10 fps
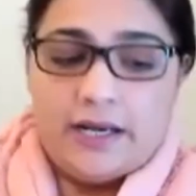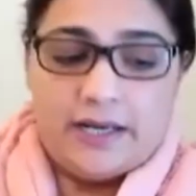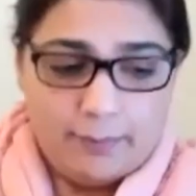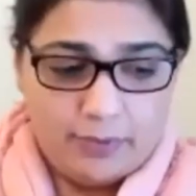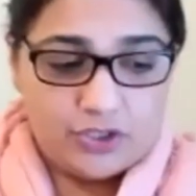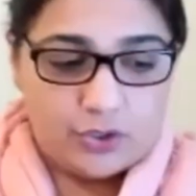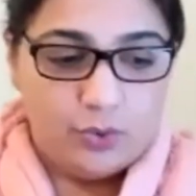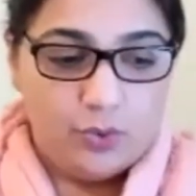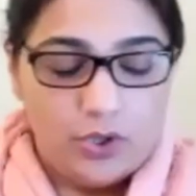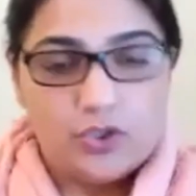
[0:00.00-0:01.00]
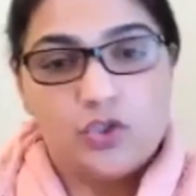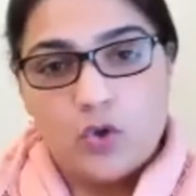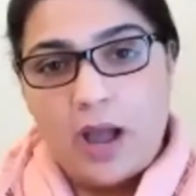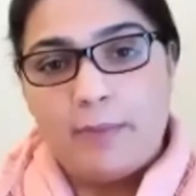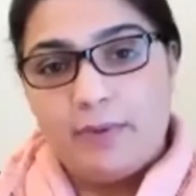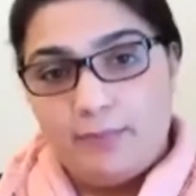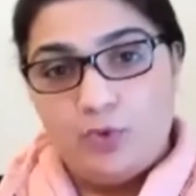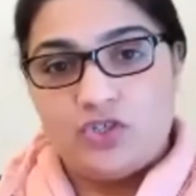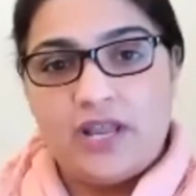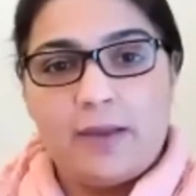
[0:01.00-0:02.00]
नंबर टू जो आपने
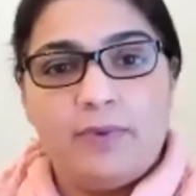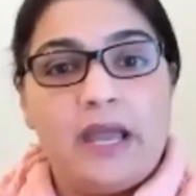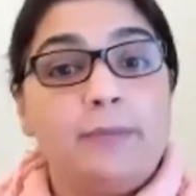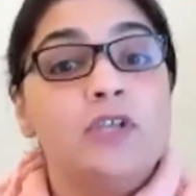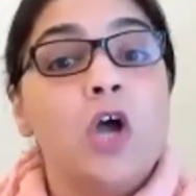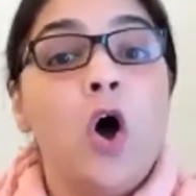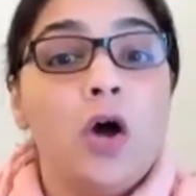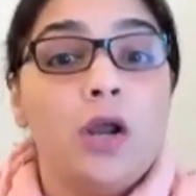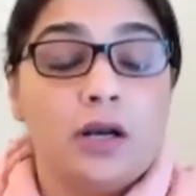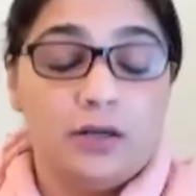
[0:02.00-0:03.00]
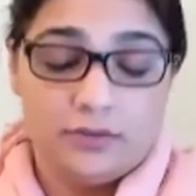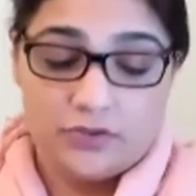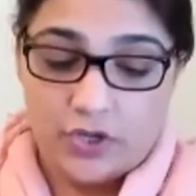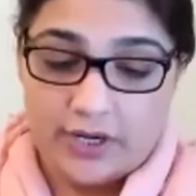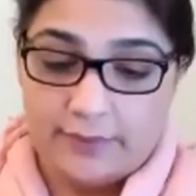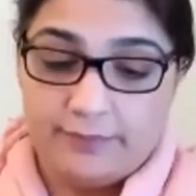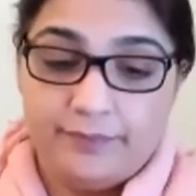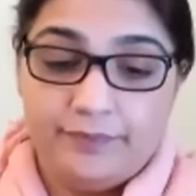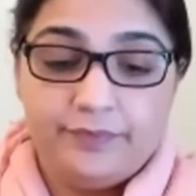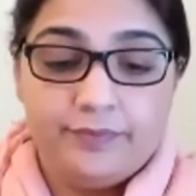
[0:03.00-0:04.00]
पूछना है अपने आप से और सॉरी
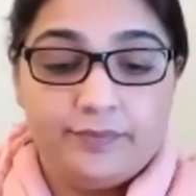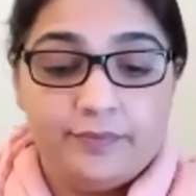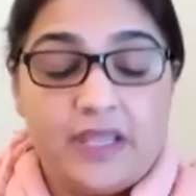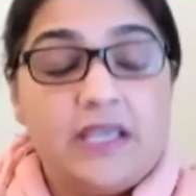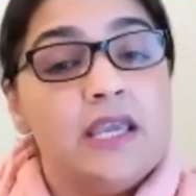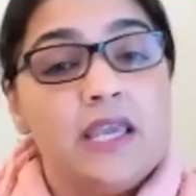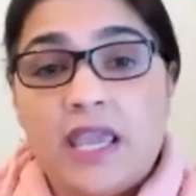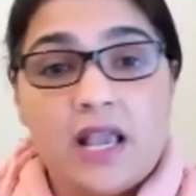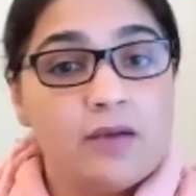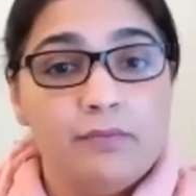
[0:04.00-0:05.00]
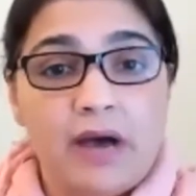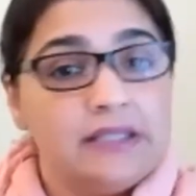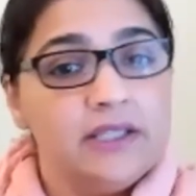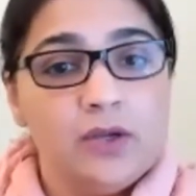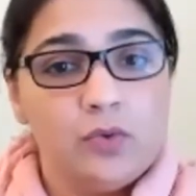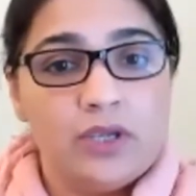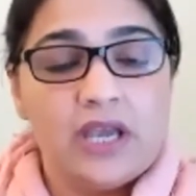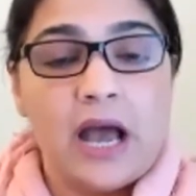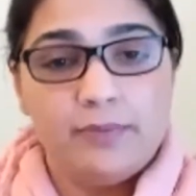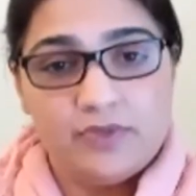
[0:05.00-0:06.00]
ये एक बात नहीं होगी
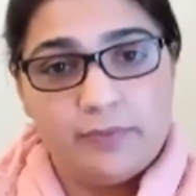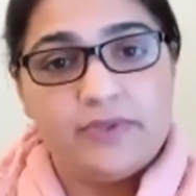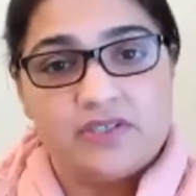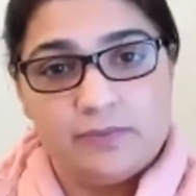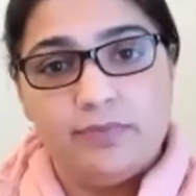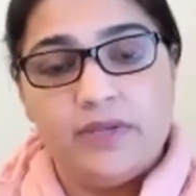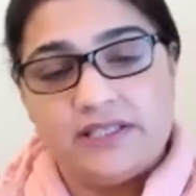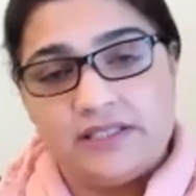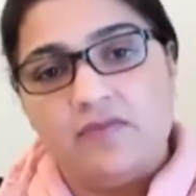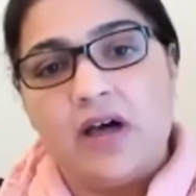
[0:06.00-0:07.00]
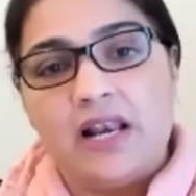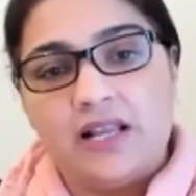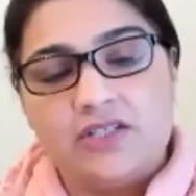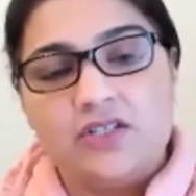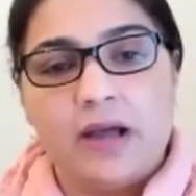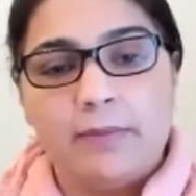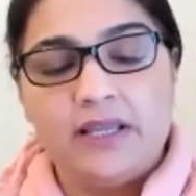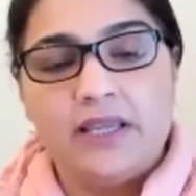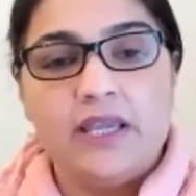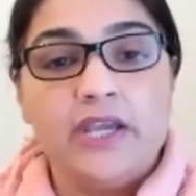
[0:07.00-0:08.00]
आप जब इस इस सवाल का जवाब
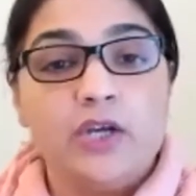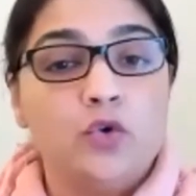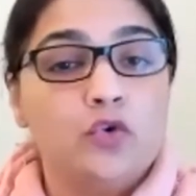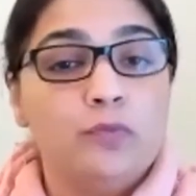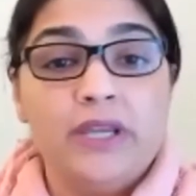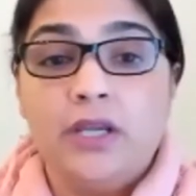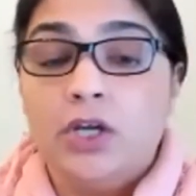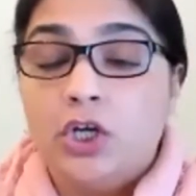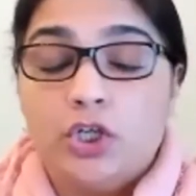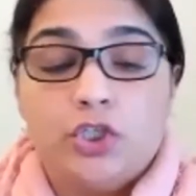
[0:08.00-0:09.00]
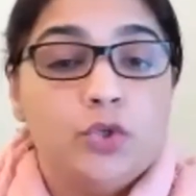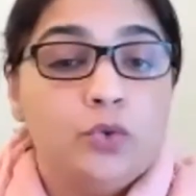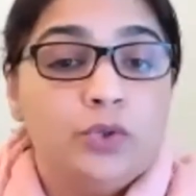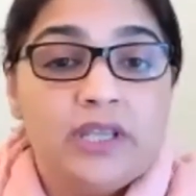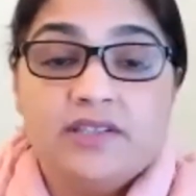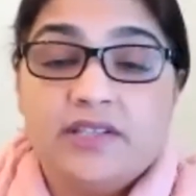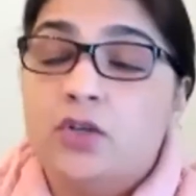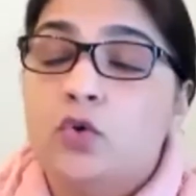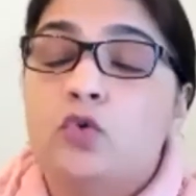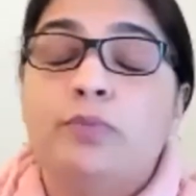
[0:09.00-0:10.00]
लिखेंगे इट कुड बी टू थिंग्स
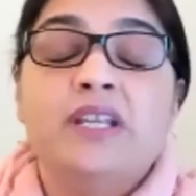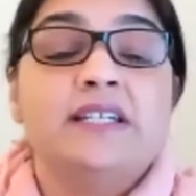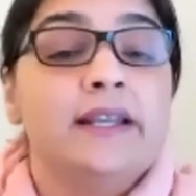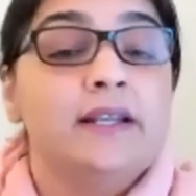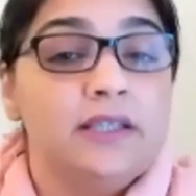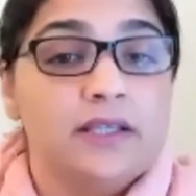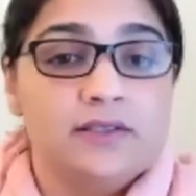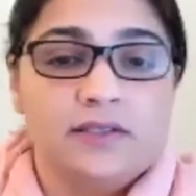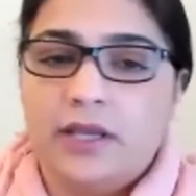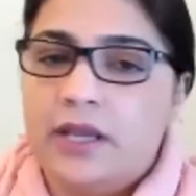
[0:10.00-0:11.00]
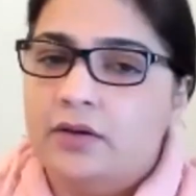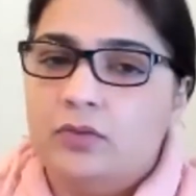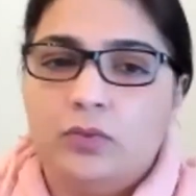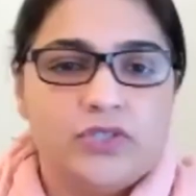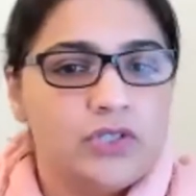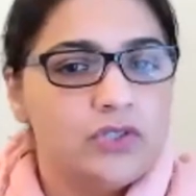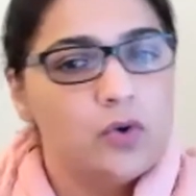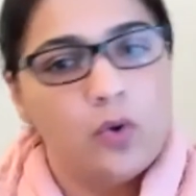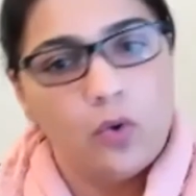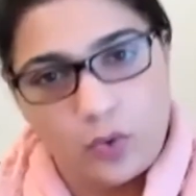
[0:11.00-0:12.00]
इट कुड बी टेन थिंग्स एंड विच इज
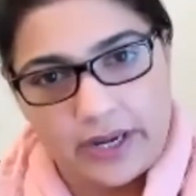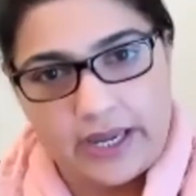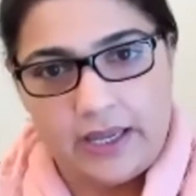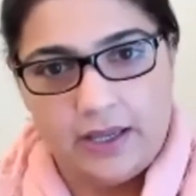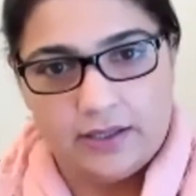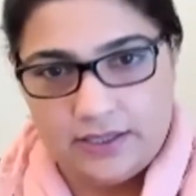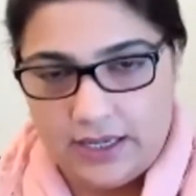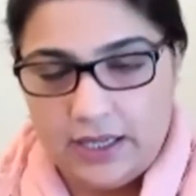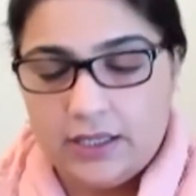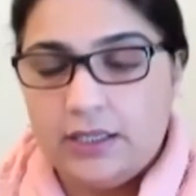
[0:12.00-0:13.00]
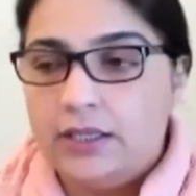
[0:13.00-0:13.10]
ओके ठीक है